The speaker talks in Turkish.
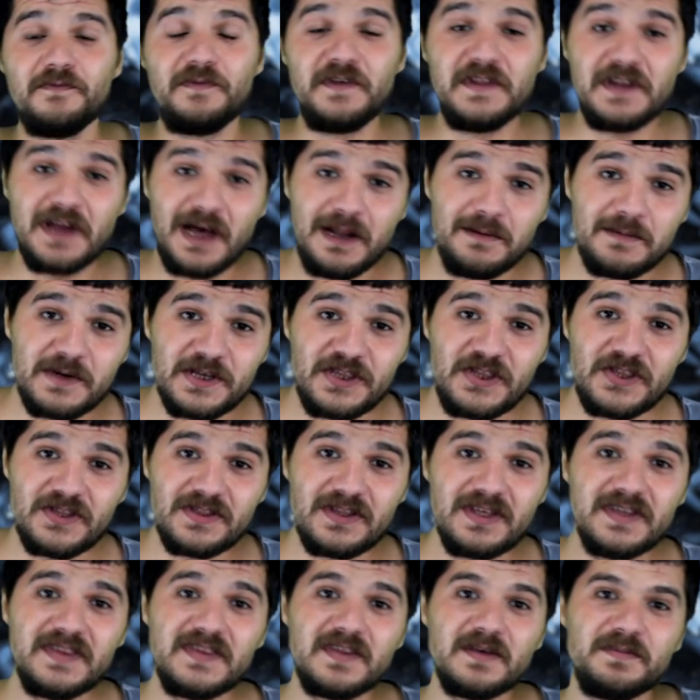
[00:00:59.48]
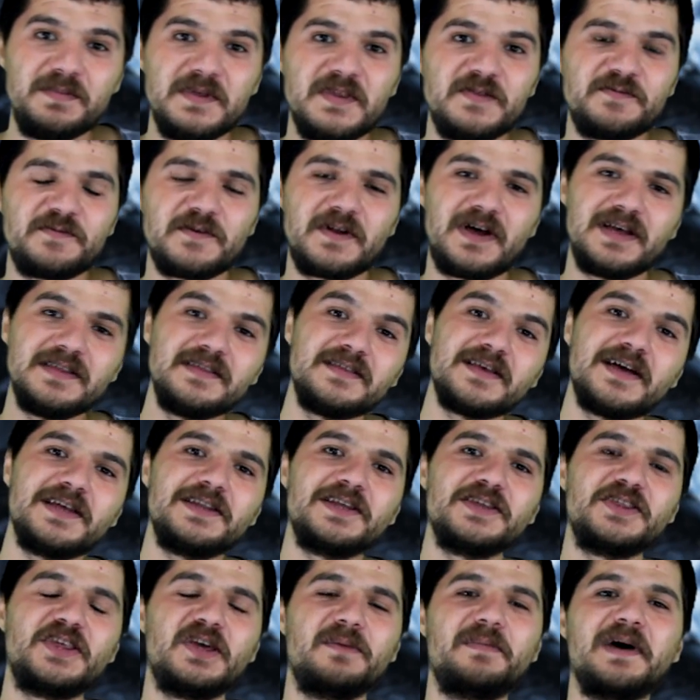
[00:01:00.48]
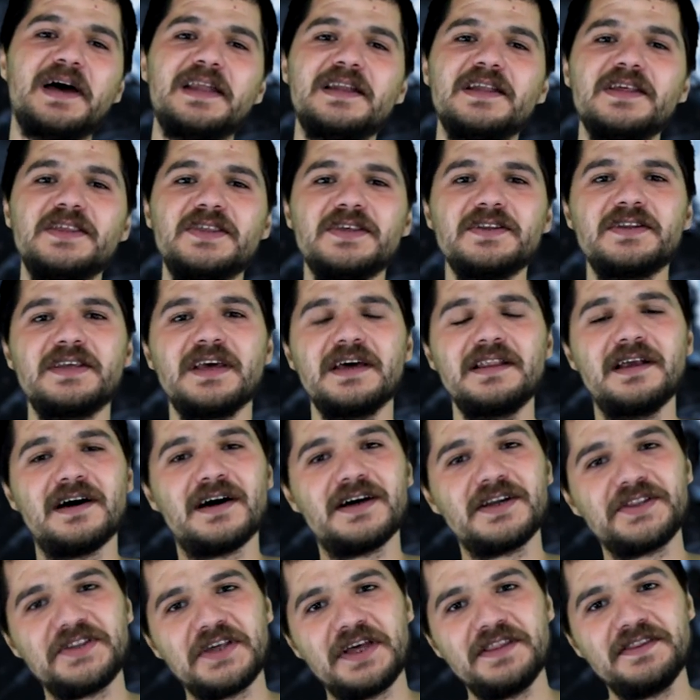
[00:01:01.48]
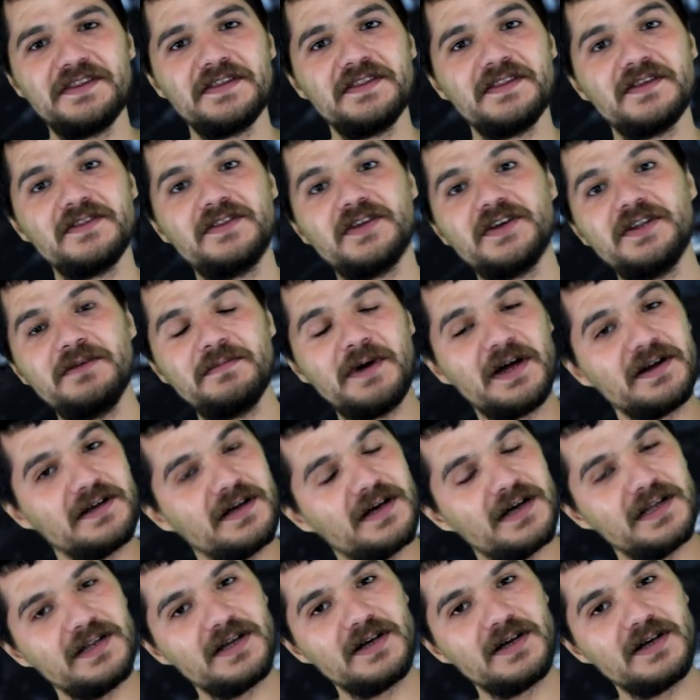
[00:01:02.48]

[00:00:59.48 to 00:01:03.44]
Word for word: Final maçında ise biz Fransa ile cebelleşirken Arjantin'de Danimarka